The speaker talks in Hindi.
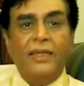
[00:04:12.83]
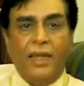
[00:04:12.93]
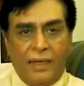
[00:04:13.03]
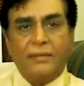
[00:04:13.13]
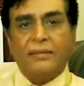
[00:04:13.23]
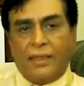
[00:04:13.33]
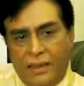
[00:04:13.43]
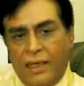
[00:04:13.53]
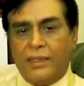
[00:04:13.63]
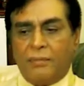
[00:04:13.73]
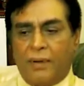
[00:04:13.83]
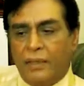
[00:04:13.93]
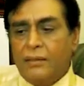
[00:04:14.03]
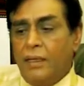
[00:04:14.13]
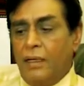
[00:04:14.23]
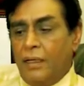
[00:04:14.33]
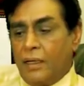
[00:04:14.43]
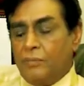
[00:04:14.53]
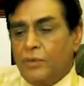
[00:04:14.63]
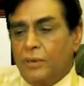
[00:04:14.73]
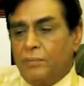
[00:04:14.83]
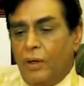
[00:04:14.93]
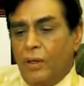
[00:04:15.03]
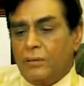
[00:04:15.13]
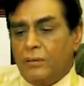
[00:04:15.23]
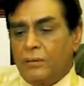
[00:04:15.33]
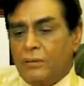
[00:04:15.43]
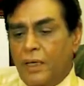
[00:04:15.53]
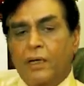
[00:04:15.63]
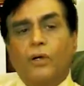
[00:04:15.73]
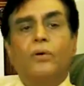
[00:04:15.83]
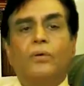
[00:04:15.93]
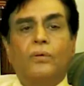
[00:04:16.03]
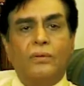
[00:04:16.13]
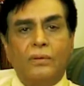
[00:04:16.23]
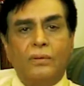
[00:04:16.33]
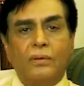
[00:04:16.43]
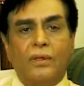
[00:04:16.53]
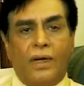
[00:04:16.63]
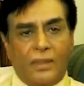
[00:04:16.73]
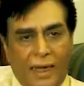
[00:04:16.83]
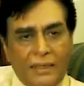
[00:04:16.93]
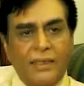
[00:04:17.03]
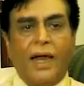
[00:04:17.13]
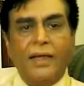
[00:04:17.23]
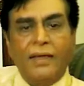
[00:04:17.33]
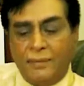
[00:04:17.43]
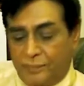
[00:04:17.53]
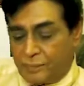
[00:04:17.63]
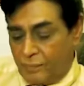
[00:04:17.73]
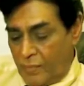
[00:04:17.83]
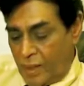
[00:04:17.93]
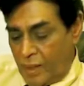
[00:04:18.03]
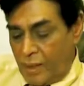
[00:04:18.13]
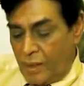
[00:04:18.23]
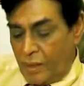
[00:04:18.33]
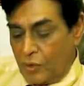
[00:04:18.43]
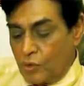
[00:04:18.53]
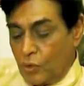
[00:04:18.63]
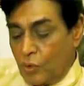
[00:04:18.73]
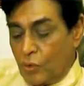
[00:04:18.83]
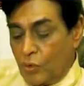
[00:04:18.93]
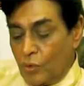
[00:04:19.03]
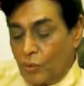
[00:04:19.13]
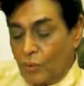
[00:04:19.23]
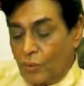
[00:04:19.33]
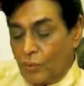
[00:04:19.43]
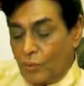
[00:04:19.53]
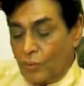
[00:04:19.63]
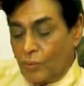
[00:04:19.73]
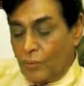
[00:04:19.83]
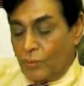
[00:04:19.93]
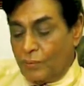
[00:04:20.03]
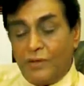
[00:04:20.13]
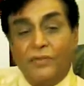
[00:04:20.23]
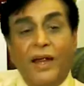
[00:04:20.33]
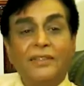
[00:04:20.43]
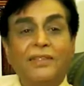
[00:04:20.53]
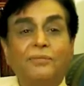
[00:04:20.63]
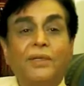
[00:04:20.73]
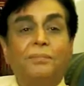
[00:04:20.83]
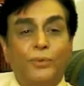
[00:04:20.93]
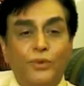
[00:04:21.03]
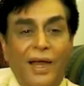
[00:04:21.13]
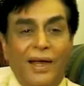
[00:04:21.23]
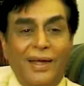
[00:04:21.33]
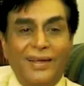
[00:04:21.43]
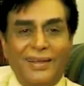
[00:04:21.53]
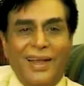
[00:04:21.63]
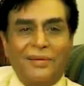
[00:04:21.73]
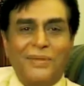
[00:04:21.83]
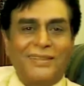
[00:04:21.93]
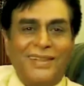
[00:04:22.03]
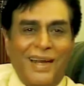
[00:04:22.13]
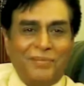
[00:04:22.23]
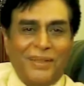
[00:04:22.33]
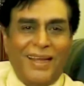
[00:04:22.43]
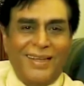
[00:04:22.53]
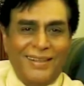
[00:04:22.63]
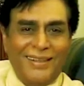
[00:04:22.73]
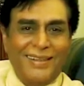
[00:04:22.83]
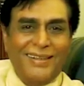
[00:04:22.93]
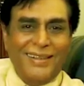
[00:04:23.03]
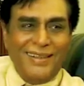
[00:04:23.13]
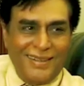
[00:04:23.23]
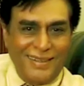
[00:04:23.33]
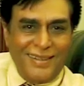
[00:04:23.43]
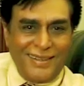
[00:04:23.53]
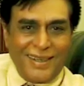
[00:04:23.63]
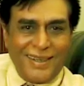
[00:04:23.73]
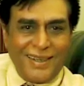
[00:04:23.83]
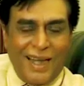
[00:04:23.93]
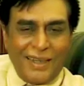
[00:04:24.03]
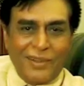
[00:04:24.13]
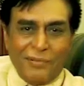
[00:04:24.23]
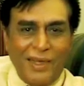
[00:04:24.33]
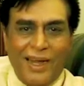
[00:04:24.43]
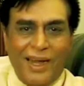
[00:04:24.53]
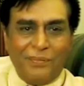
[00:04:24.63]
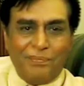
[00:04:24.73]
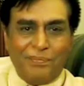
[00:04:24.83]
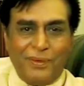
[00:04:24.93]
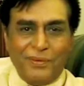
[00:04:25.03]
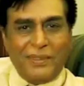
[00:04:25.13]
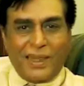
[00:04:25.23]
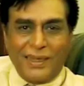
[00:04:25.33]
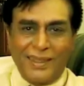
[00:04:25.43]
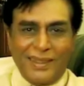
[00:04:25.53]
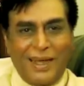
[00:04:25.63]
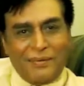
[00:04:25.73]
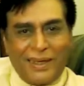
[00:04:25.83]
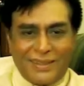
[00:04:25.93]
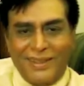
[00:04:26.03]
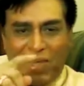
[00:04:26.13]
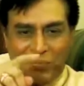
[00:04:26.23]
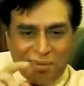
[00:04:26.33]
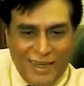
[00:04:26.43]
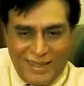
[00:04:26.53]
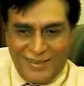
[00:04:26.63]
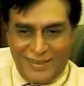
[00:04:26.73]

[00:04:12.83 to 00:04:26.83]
है सही है ये बात हम्म। कि मुझे बहुत सैकड़ों खत ऐसे आए हम्म। कि जो मेरे फैंस ने मुझे पूछा कि आपका असली नाम क्या है हम्म, कि अनवर मियाँ आप हमें बताइए कि आपका असली नाम क्या है